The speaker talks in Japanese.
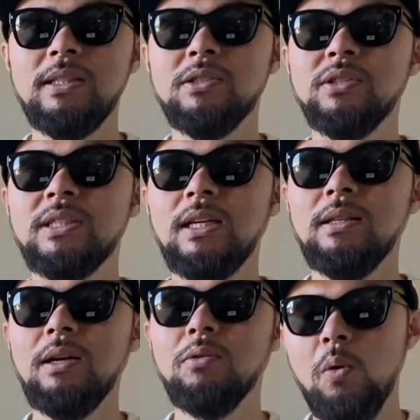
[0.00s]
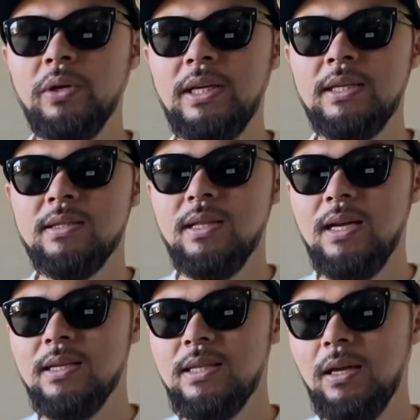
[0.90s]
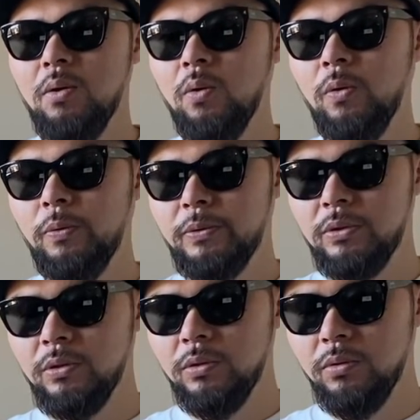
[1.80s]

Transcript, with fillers: で培った高品質な作業服